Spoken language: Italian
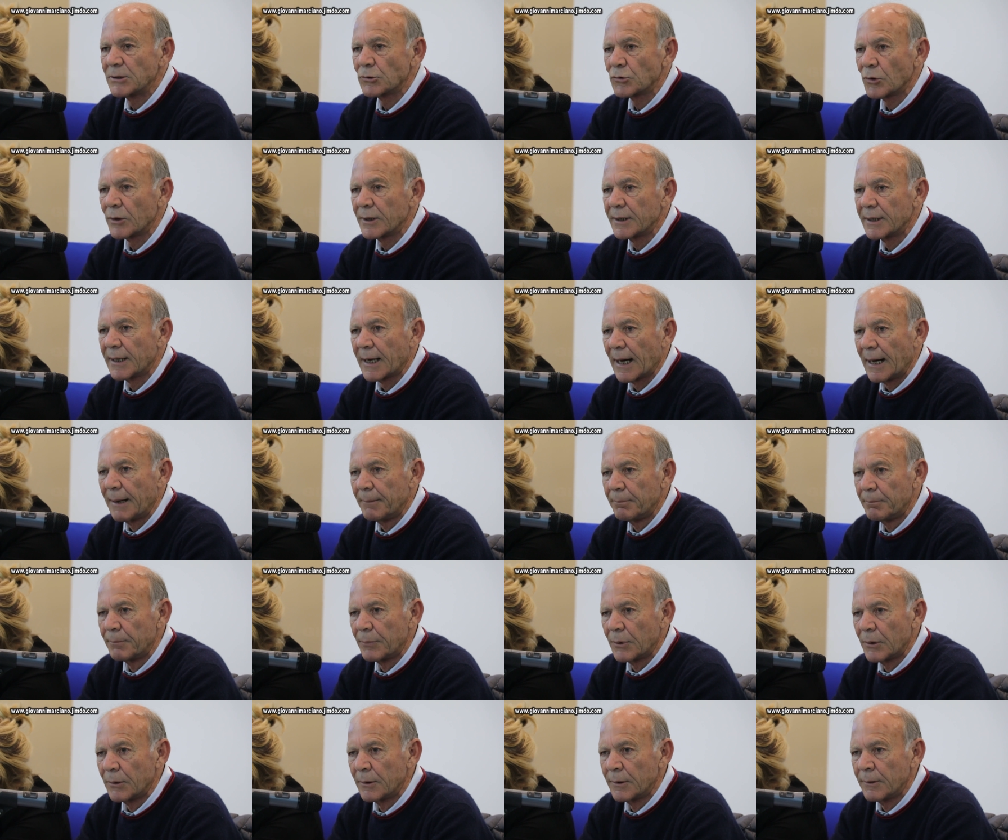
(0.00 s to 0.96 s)

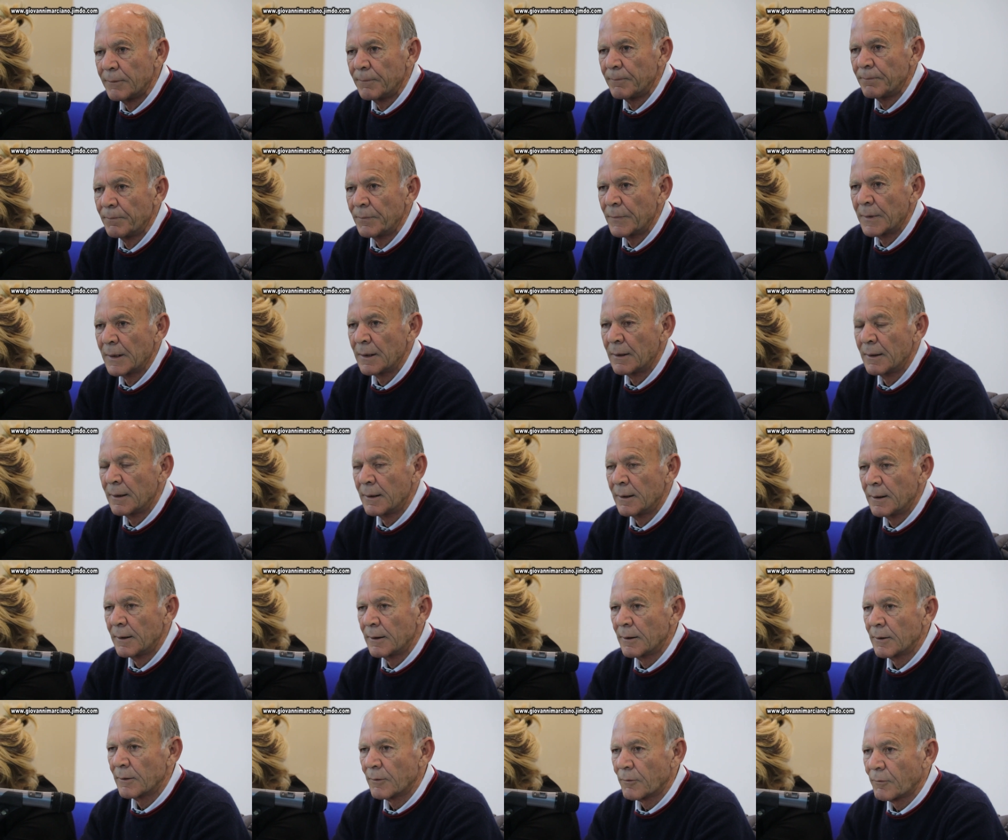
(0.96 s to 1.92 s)
tantissime disgrazie.
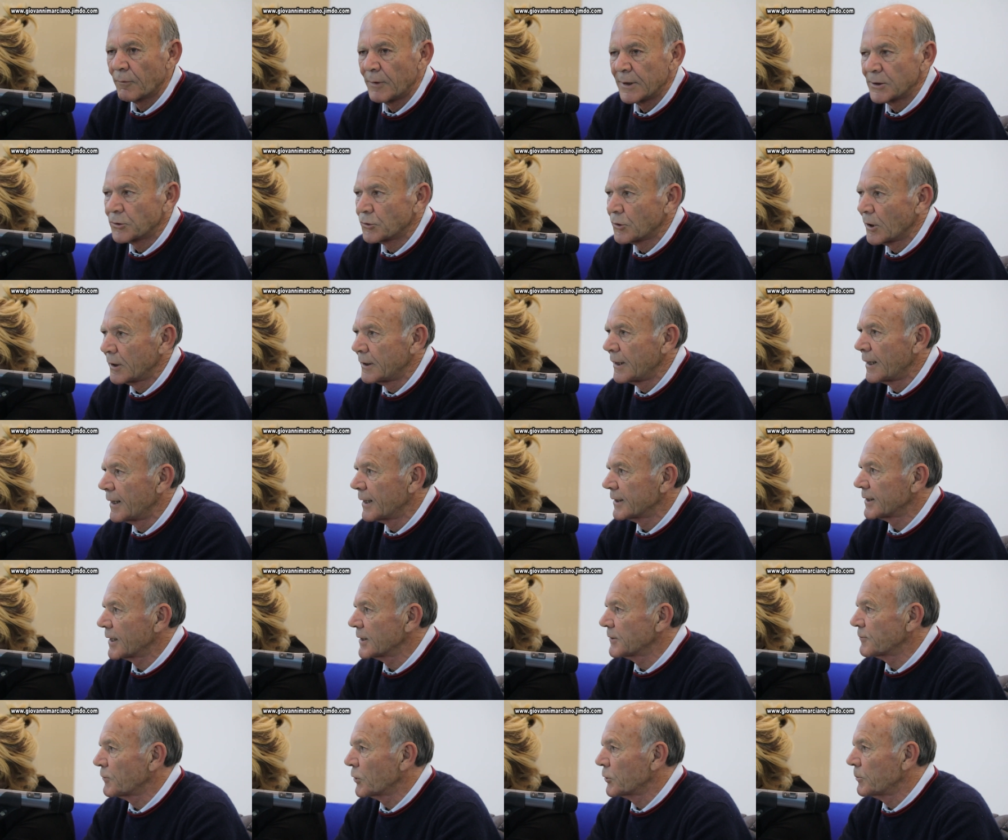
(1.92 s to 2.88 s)
Siamo preoccupati
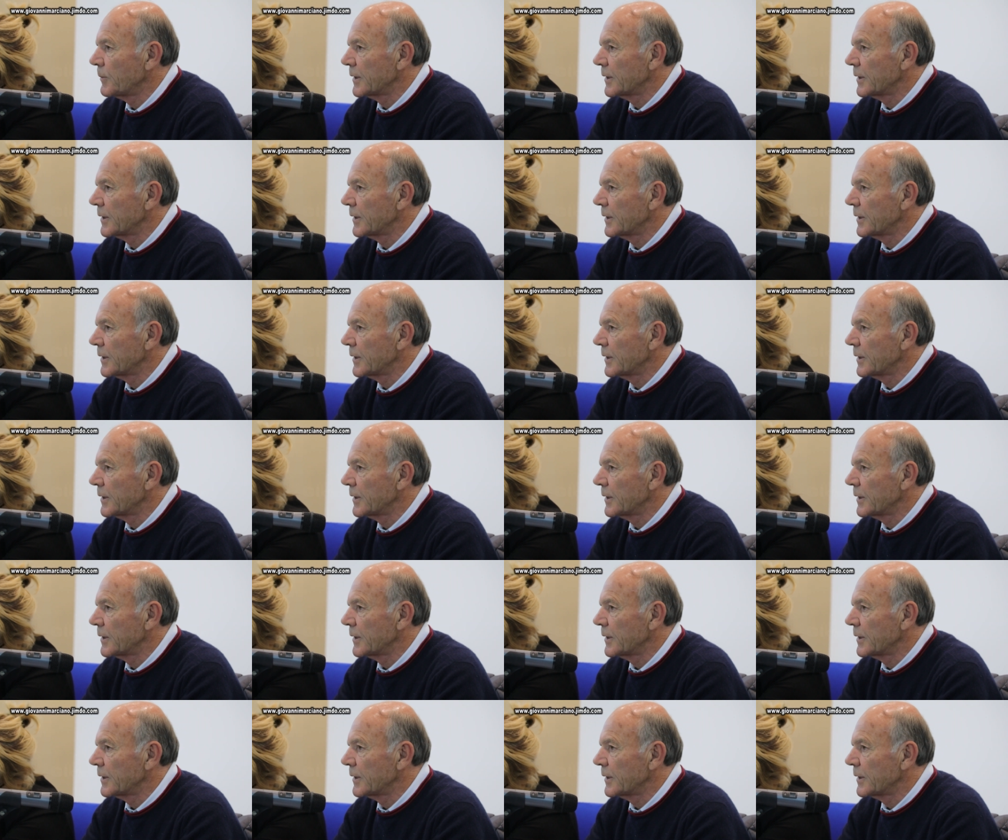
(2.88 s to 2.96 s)
altresì